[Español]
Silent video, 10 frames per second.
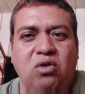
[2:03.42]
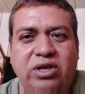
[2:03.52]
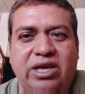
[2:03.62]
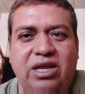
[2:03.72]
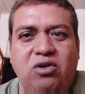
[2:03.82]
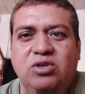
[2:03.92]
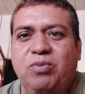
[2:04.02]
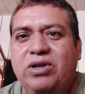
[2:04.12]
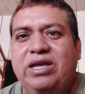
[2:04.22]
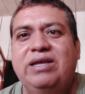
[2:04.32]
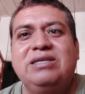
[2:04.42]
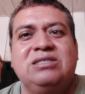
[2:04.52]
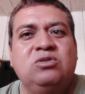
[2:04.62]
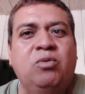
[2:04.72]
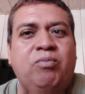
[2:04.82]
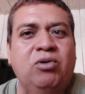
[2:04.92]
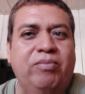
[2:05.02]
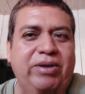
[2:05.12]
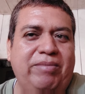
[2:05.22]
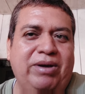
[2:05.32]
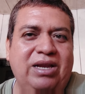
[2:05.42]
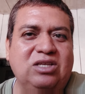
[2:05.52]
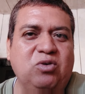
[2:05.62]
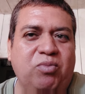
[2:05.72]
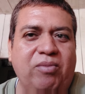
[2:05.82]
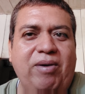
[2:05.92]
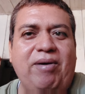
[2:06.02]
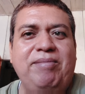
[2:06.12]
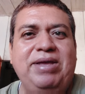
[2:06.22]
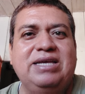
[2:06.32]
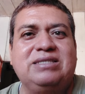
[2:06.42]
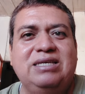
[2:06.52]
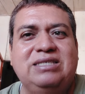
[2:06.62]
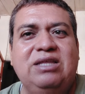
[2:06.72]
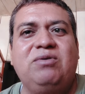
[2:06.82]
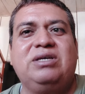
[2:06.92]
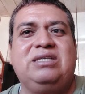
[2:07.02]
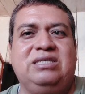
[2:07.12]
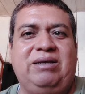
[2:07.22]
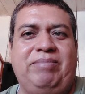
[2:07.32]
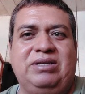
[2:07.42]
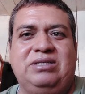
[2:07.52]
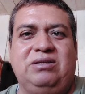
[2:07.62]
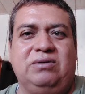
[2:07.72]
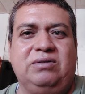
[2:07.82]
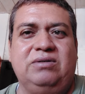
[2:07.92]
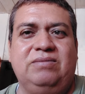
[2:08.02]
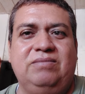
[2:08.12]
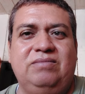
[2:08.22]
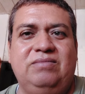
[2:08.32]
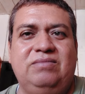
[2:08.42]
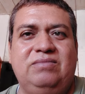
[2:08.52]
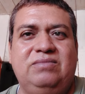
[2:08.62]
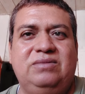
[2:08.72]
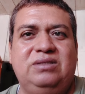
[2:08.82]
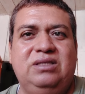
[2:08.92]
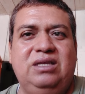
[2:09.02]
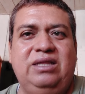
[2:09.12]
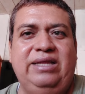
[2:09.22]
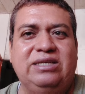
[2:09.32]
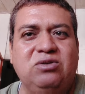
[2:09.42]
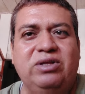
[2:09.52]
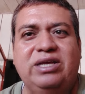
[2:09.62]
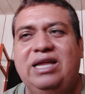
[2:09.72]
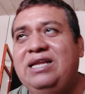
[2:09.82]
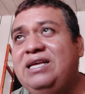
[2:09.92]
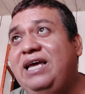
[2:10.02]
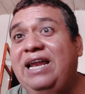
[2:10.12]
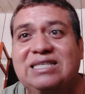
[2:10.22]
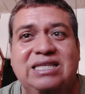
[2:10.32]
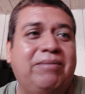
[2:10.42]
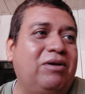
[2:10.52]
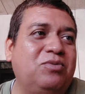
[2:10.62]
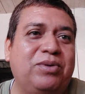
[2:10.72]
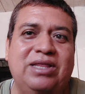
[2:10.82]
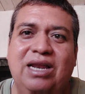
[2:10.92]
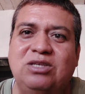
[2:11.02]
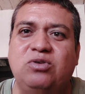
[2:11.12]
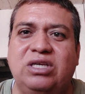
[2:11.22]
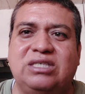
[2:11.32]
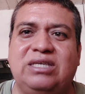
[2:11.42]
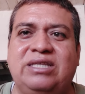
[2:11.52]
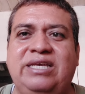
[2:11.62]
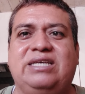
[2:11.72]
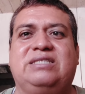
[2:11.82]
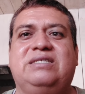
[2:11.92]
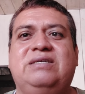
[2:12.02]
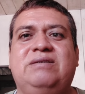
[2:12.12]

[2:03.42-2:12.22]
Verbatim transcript: lo dijera yo es porque su propia hermana, su propia familia está diciendo que está desaparecido. De eso de que él, estaba en el hospital, eso ya hace días.